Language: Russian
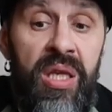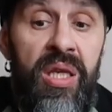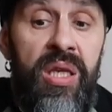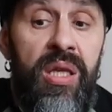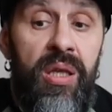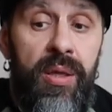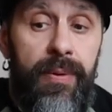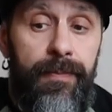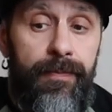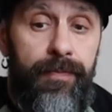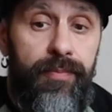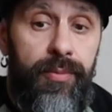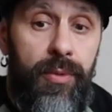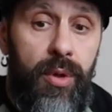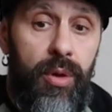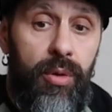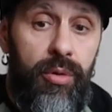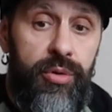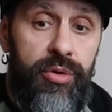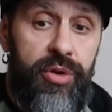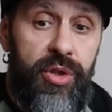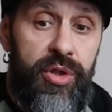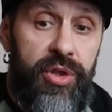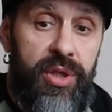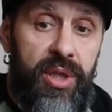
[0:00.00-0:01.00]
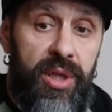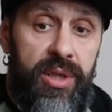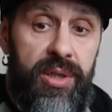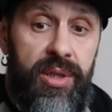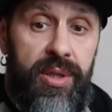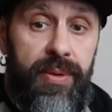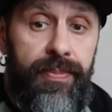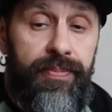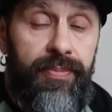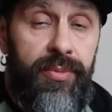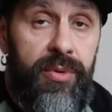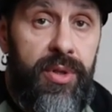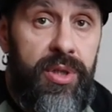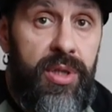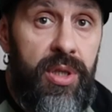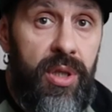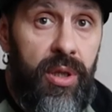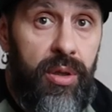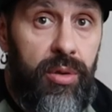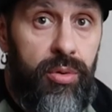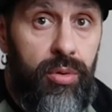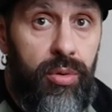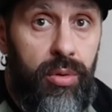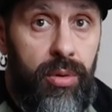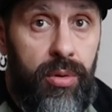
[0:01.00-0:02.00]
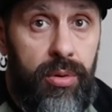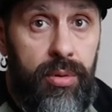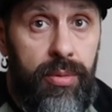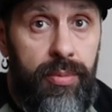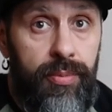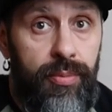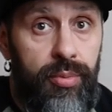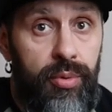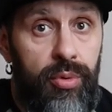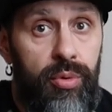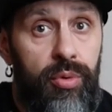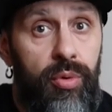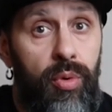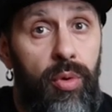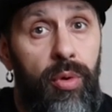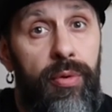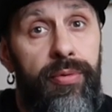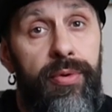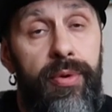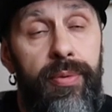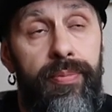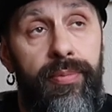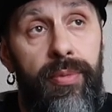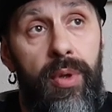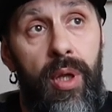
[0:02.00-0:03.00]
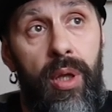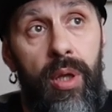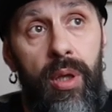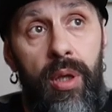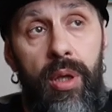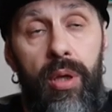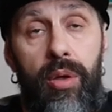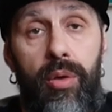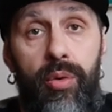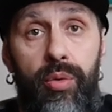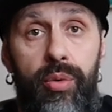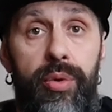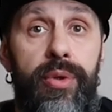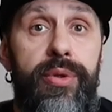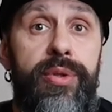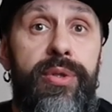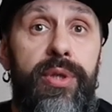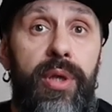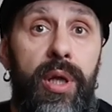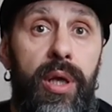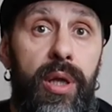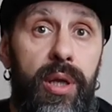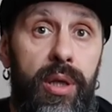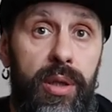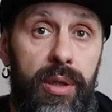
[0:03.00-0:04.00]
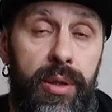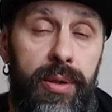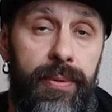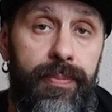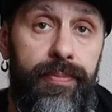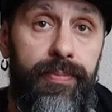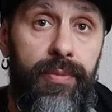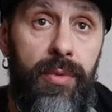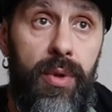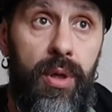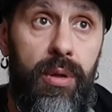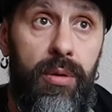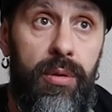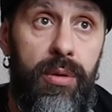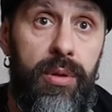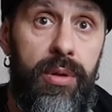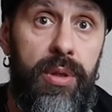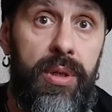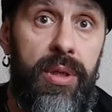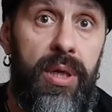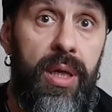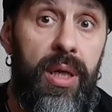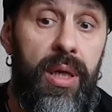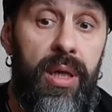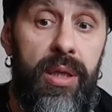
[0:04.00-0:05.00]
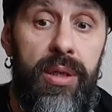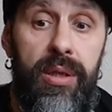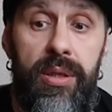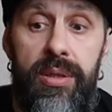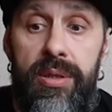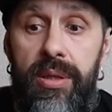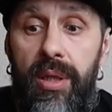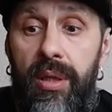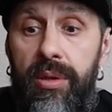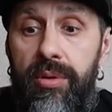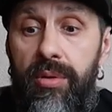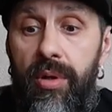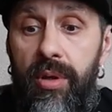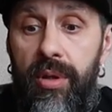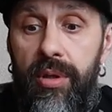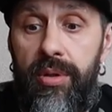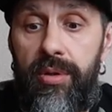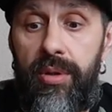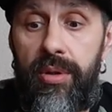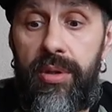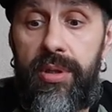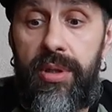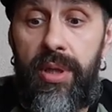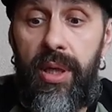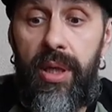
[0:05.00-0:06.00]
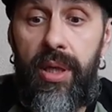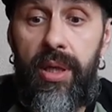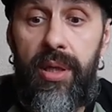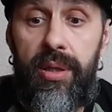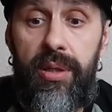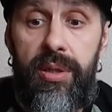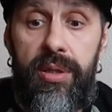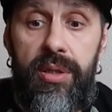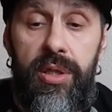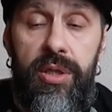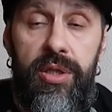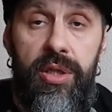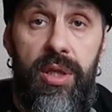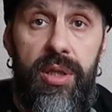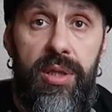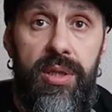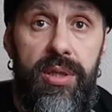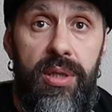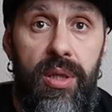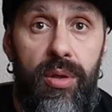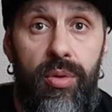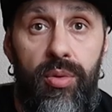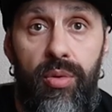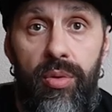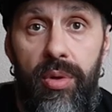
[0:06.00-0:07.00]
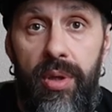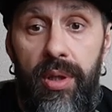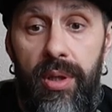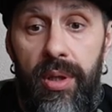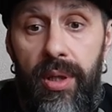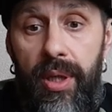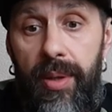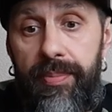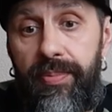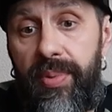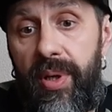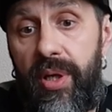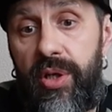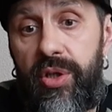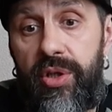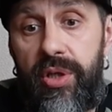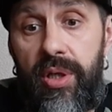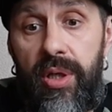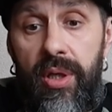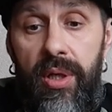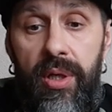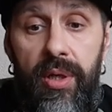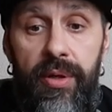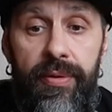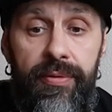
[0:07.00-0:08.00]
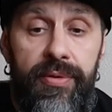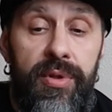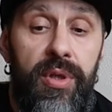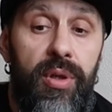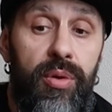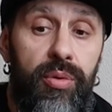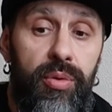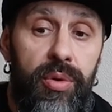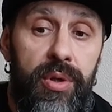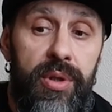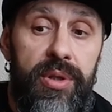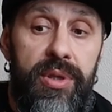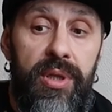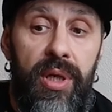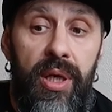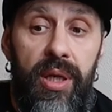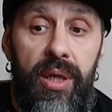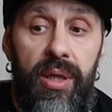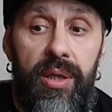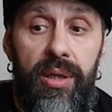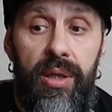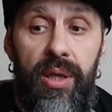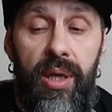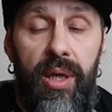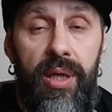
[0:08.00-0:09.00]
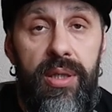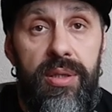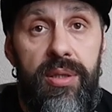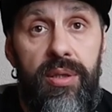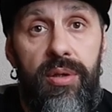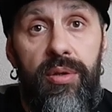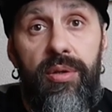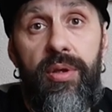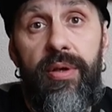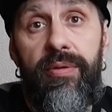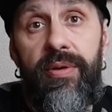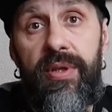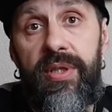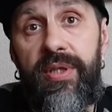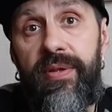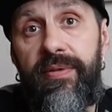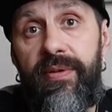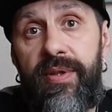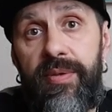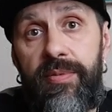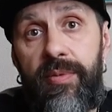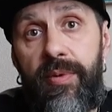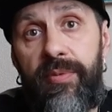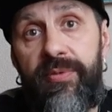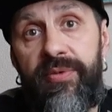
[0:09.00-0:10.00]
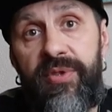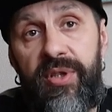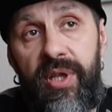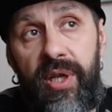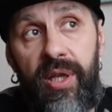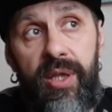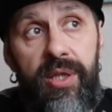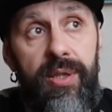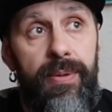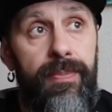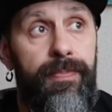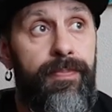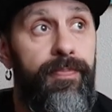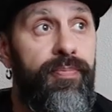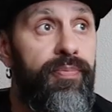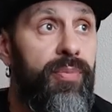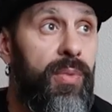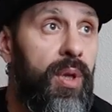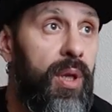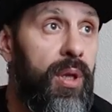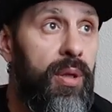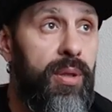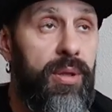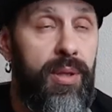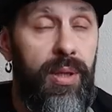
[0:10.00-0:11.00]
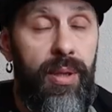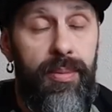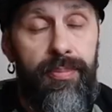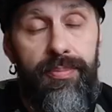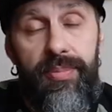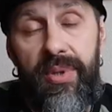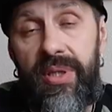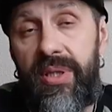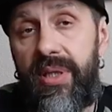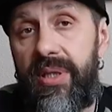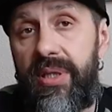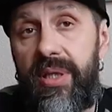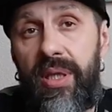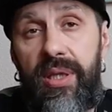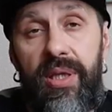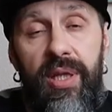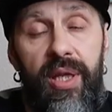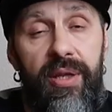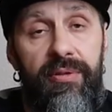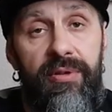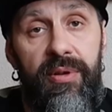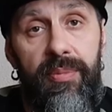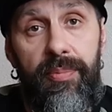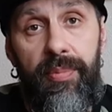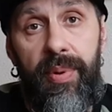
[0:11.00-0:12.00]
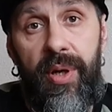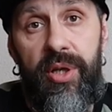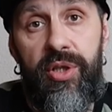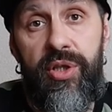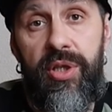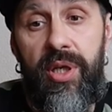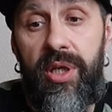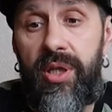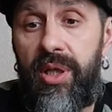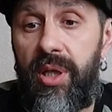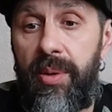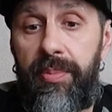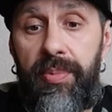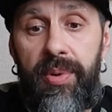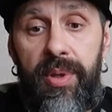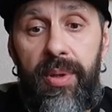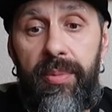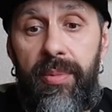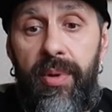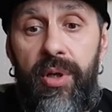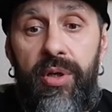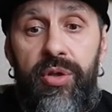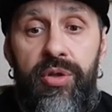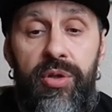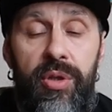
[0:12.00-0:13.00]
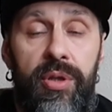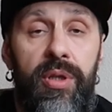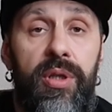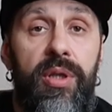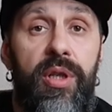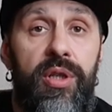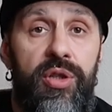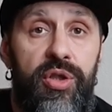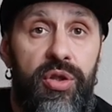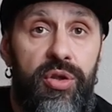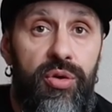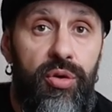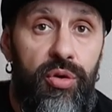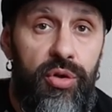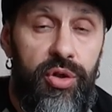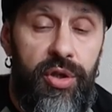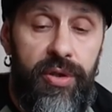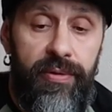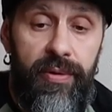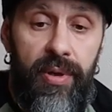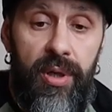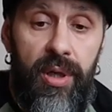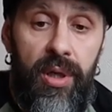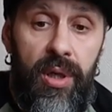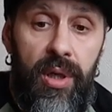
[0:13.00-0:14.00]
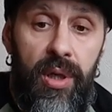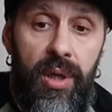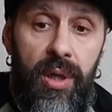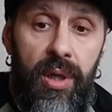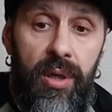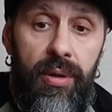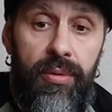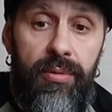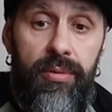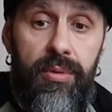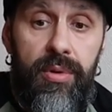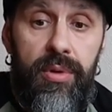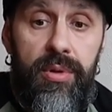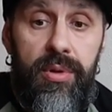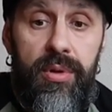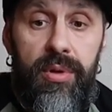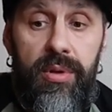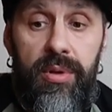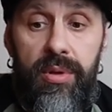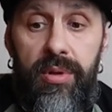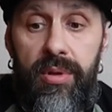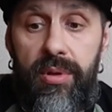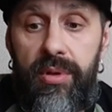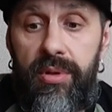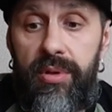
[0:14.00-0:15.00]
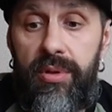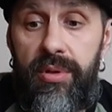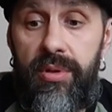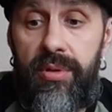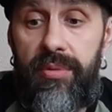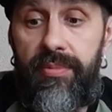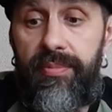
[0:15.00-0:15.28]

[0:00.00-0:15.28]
И очень часто те, кто пьют кофе, курят сигареты. Вот. Я не знал, сколько стоят сигареты, сейчас загуглил, опять же, все курят сигареты разные, но давайте возьмем в среднем там 50 гривен пачка. Я так понимаю, что это даже дешево. Вот. Э,